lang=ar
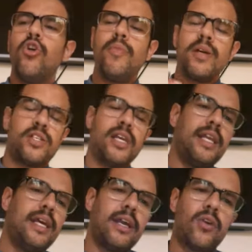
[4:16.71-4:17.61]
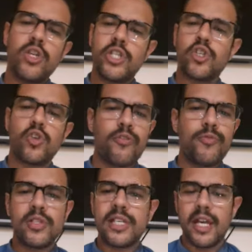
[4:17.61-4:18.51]
وباش يعني كل شيء تكون
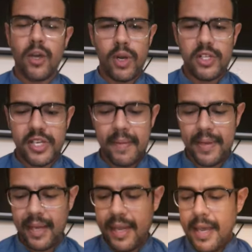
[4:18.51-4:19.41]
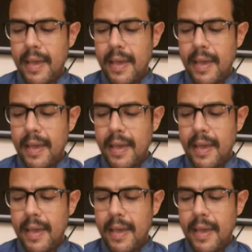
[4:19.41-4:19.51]
في متناول الجميع